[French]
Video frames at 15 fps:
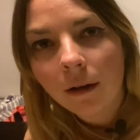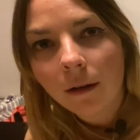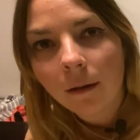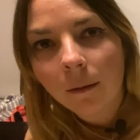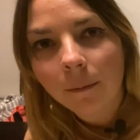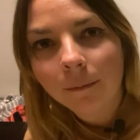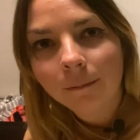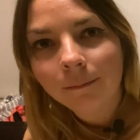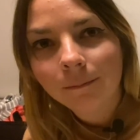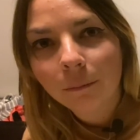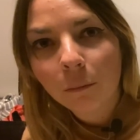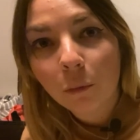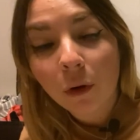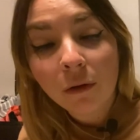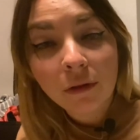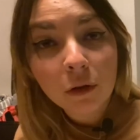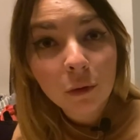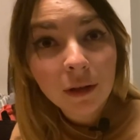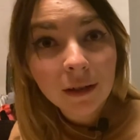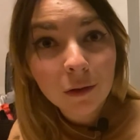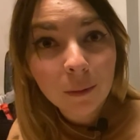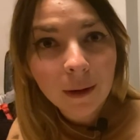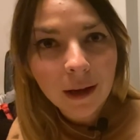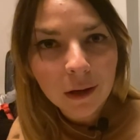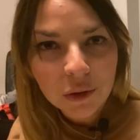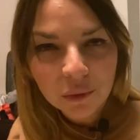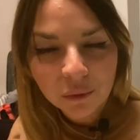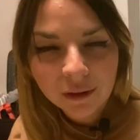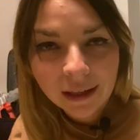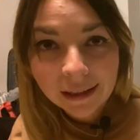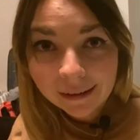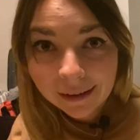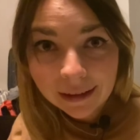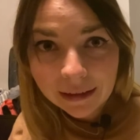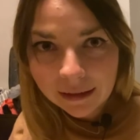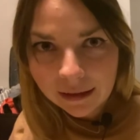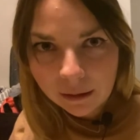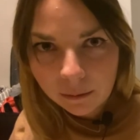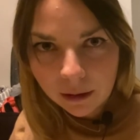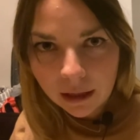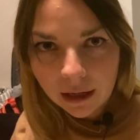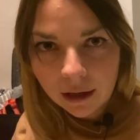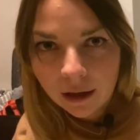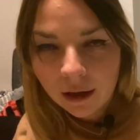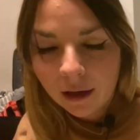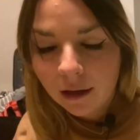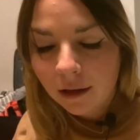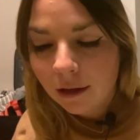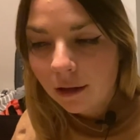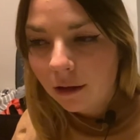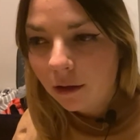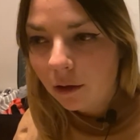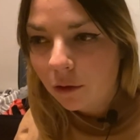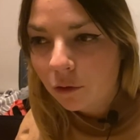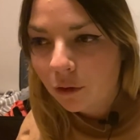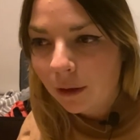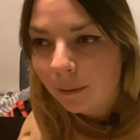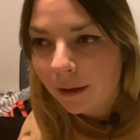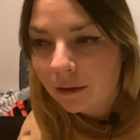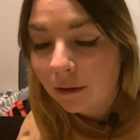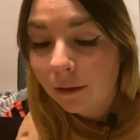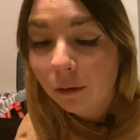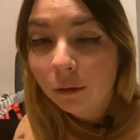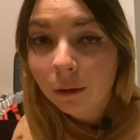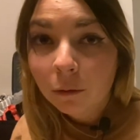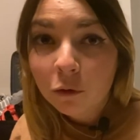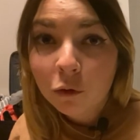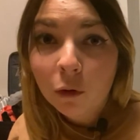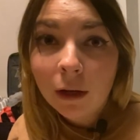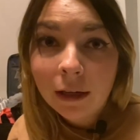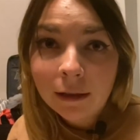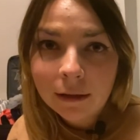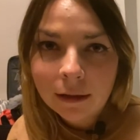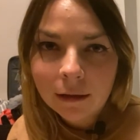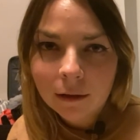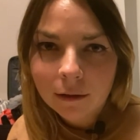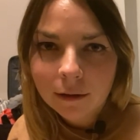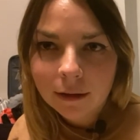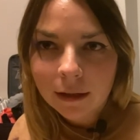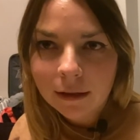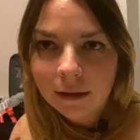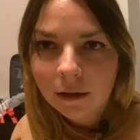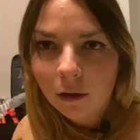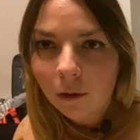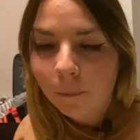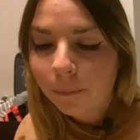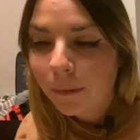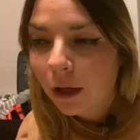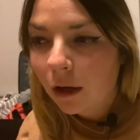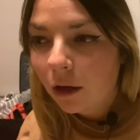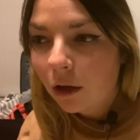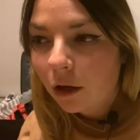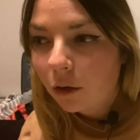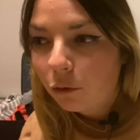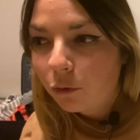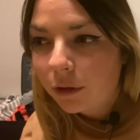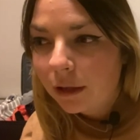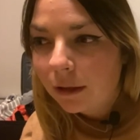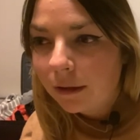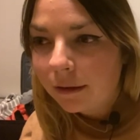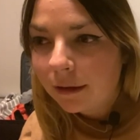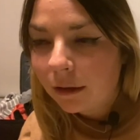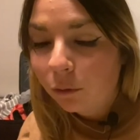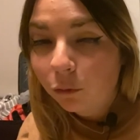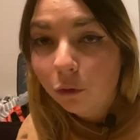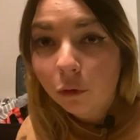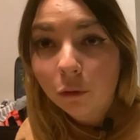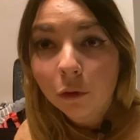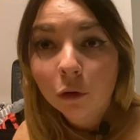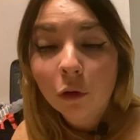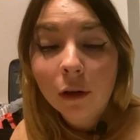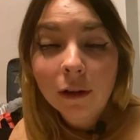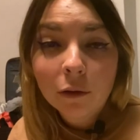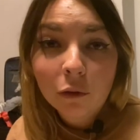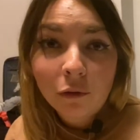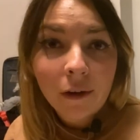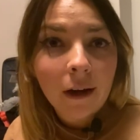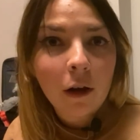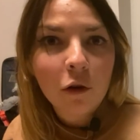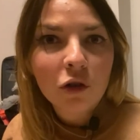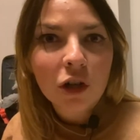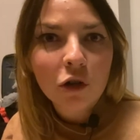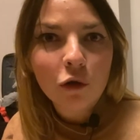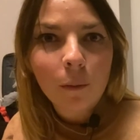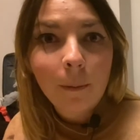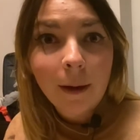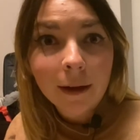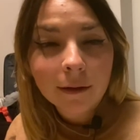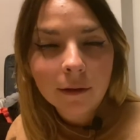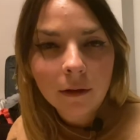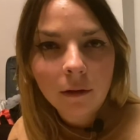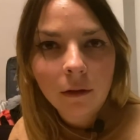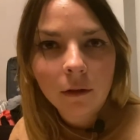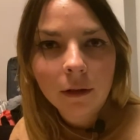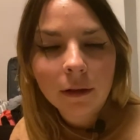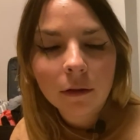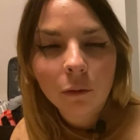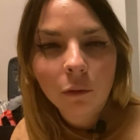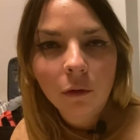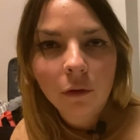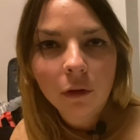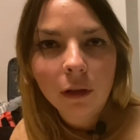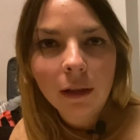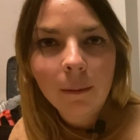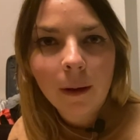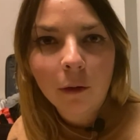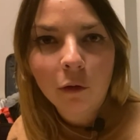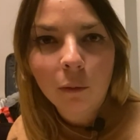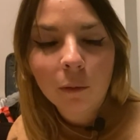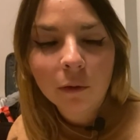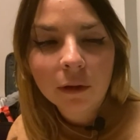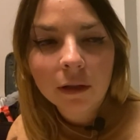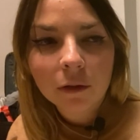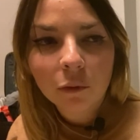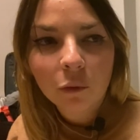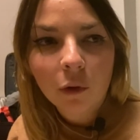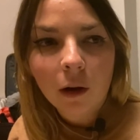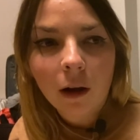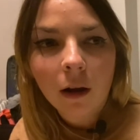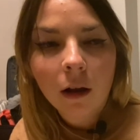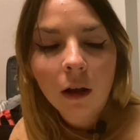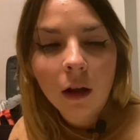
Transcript: euh, pour effectuer des opérations très très ciblées euh, sur des personnes, notamment sur LinkedIn. Hein. C'est-à-dire utiliser donc votre réseau, faire la recherche de personnes qui sont dans votre département, qui sont dans,